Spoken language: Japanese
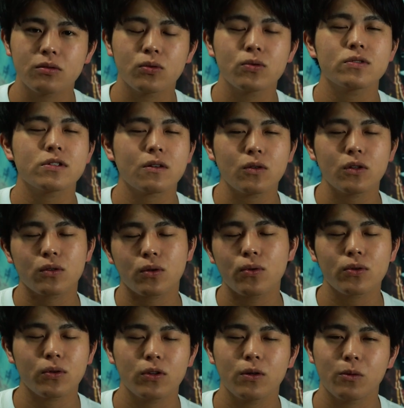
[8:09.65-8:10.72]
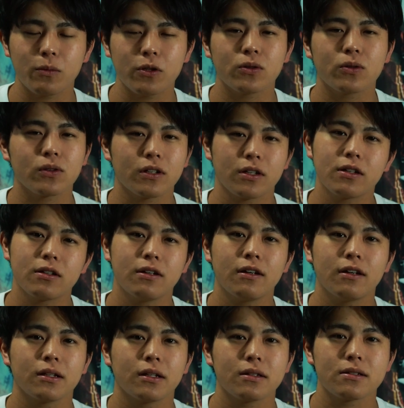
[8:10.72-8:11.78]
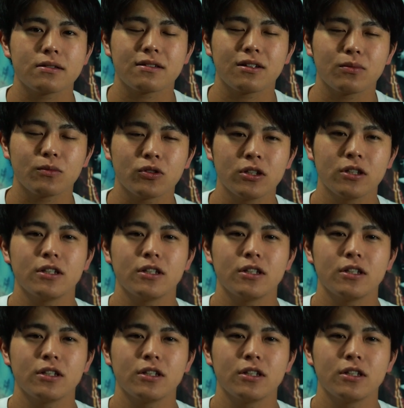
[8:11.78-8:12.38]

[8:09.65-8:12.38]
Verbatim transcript: 当然これ東京でも見ることができる映画なんですけども、